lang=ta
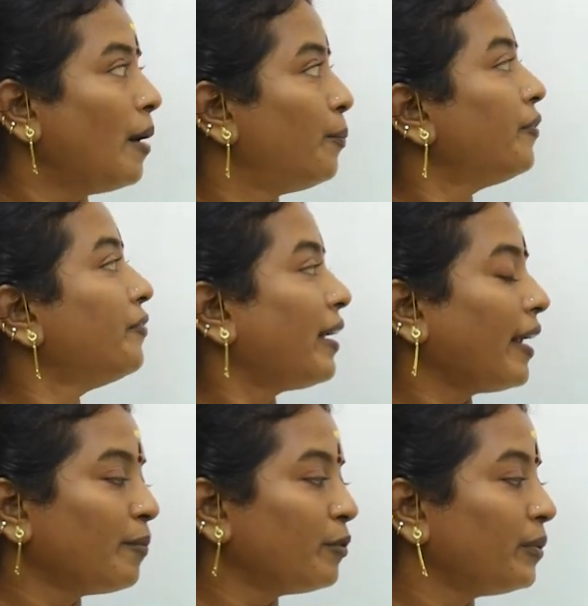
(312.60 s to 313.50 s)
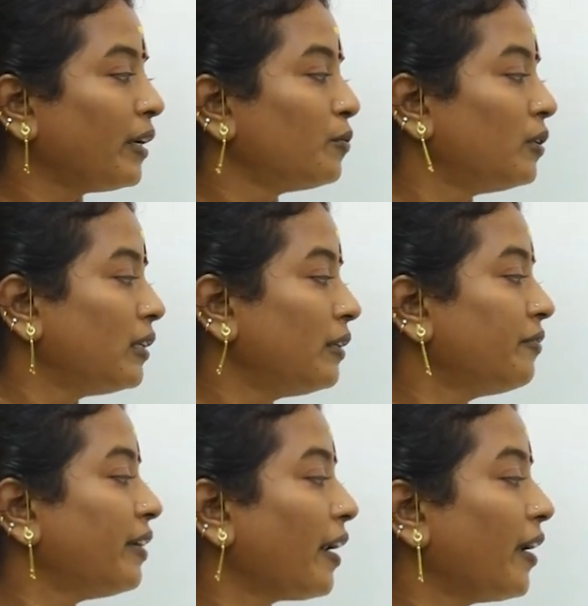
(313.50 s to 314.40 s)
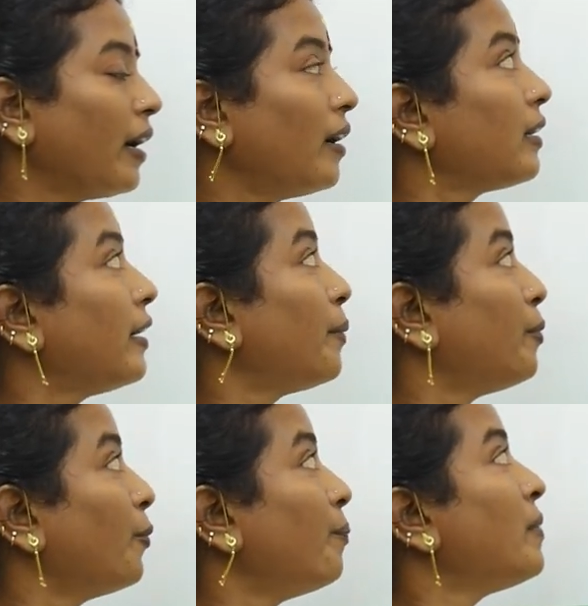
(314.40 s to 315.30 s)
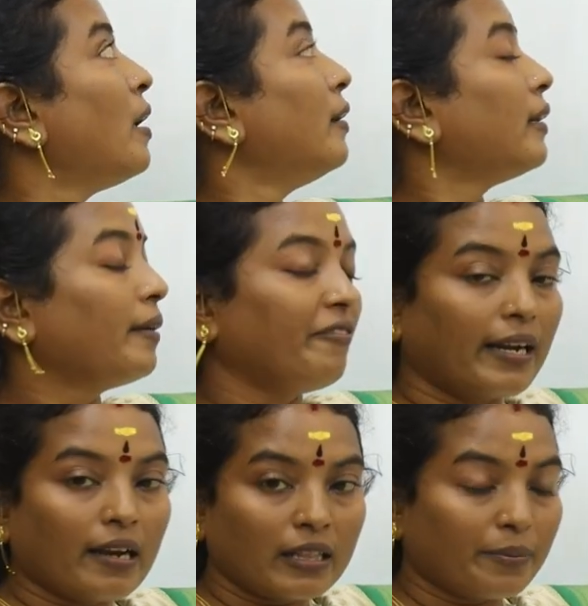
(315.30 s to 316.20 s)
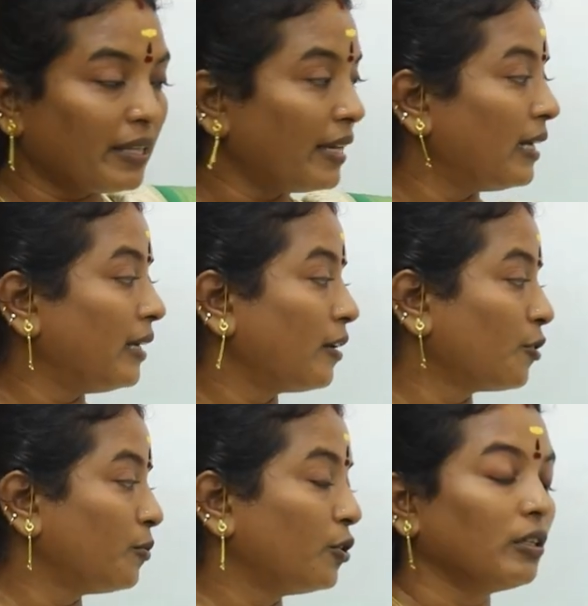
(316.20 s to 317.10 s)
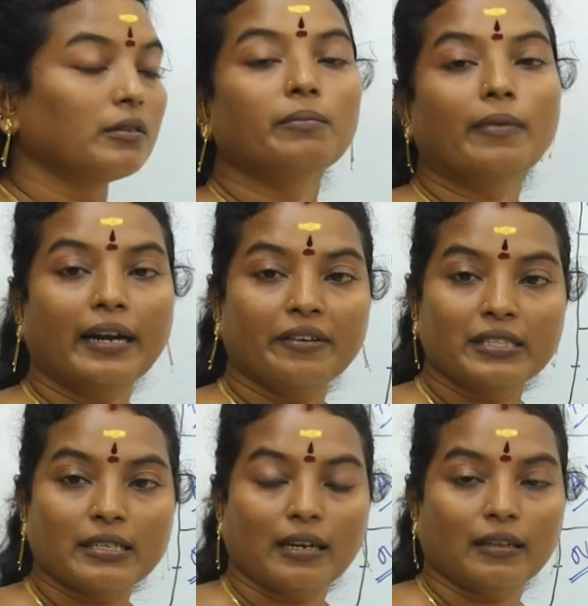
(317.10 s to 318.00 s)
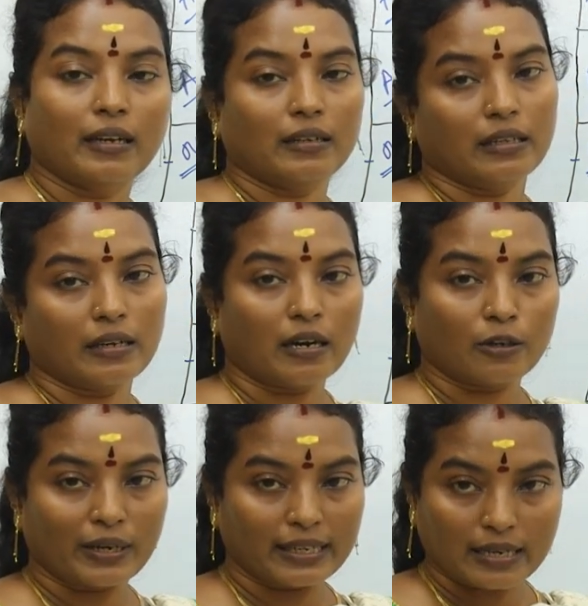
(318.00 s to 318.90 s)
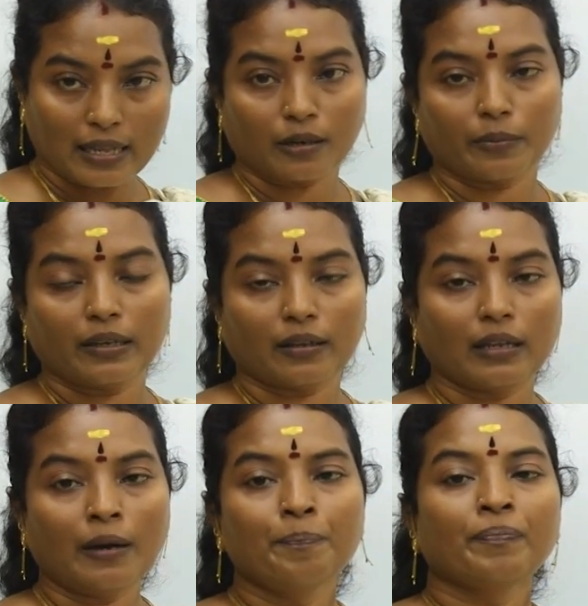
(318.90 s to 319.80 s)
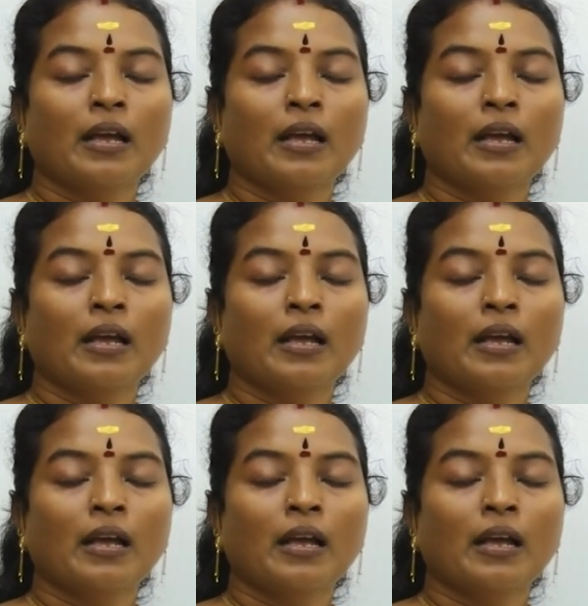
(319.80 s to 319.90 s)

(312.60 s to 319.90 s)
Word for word: அப்போது விரயமும் இங்கே உண்டு விரயம் யாருக்கு ஏற்படும் இங்கே விரையாதிபதி ஏழில் இருக்கும்போது மனைவி சார்ந்த இது ஆணுடைய ஜாதகமாக இருந்தால்